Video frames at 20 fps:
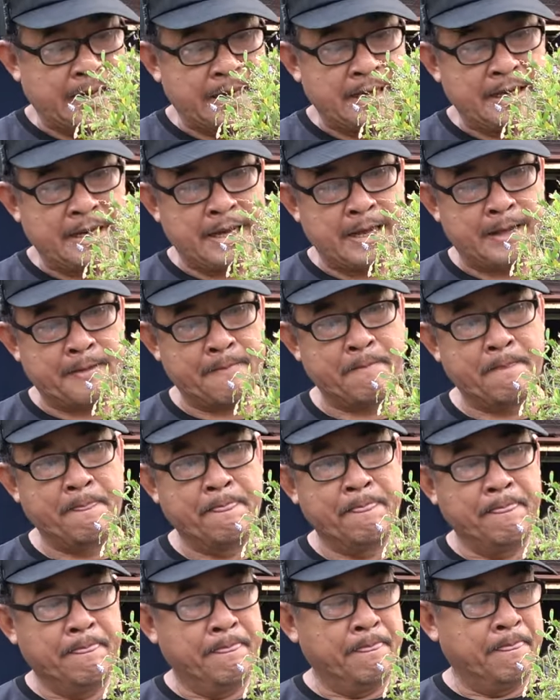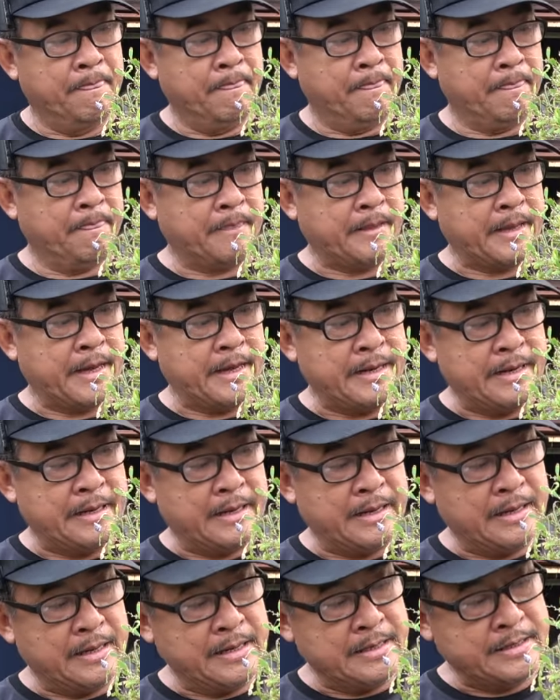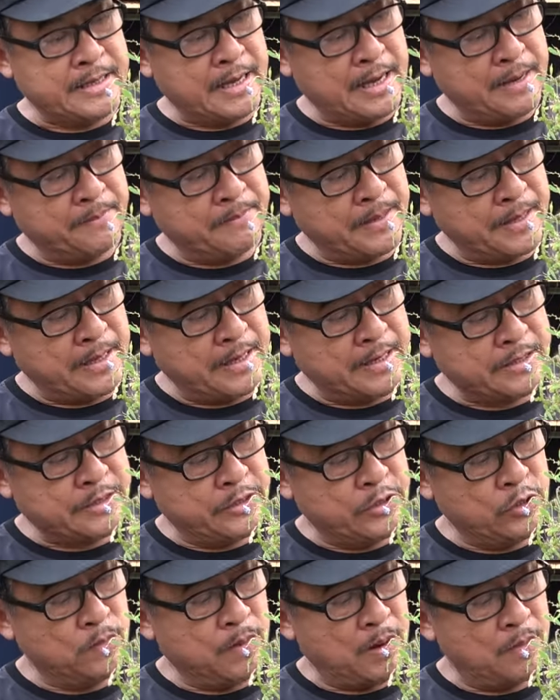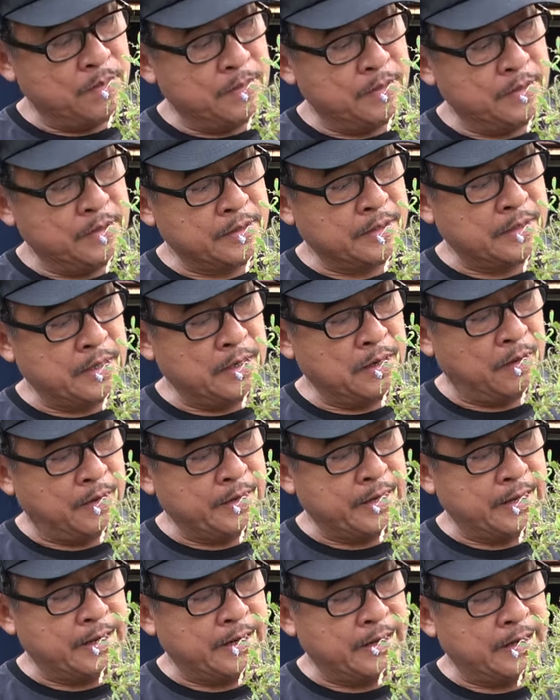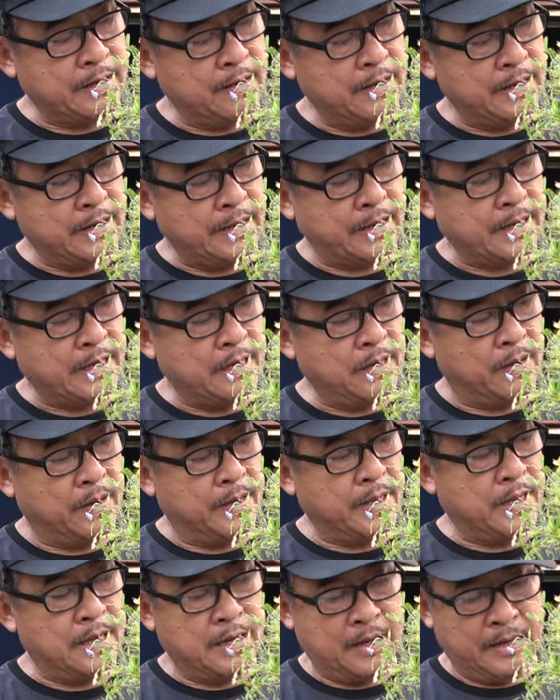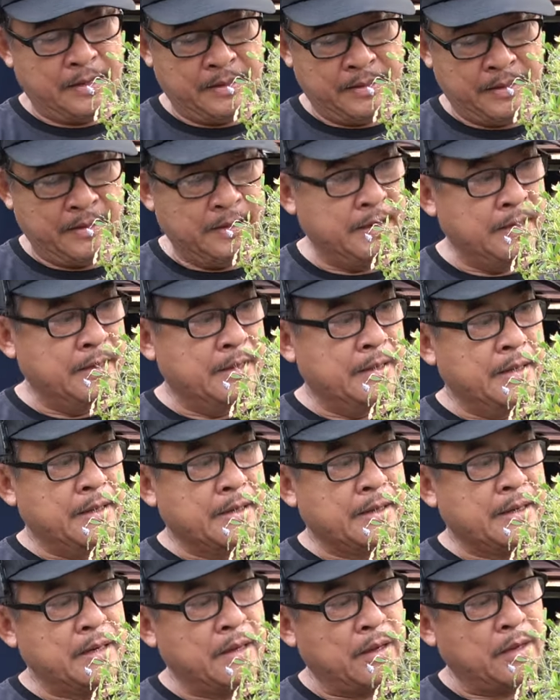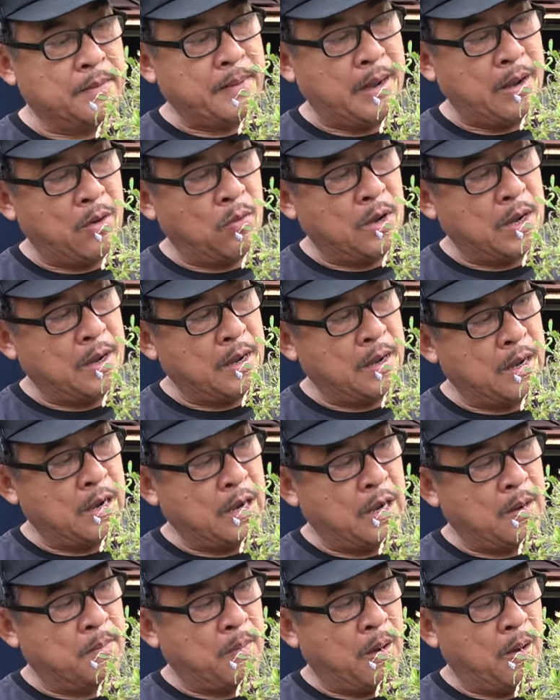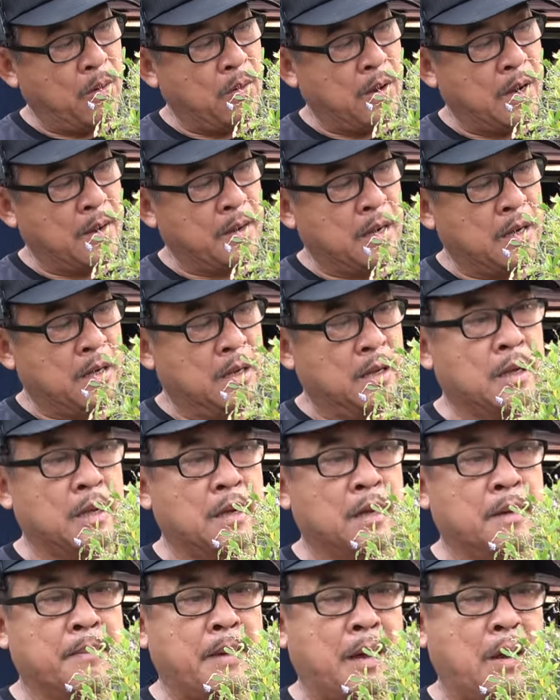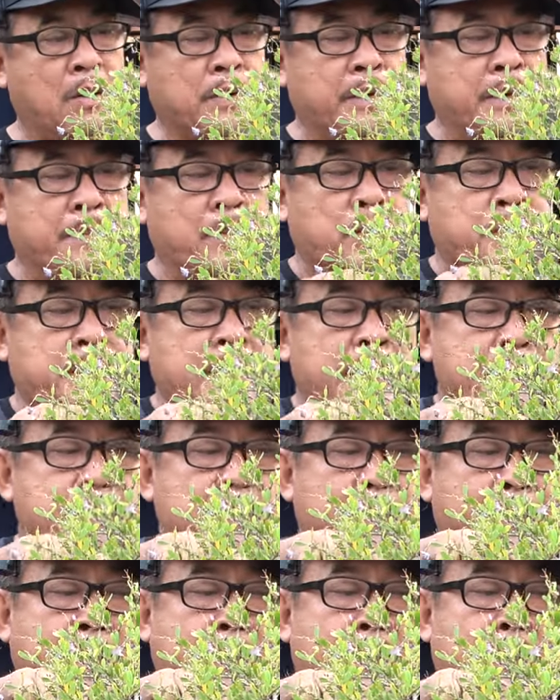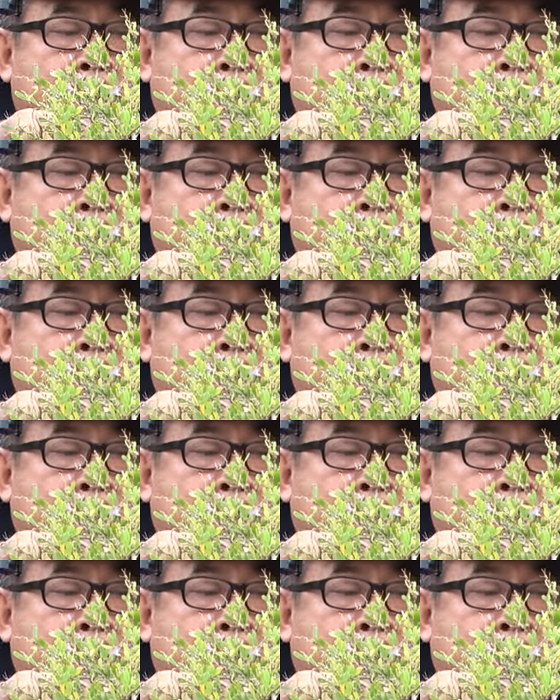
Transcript: cây cây này linh sa mà siêu bông cái loại này nó là cái loại cái loại màu màu màu này màu tím các bạn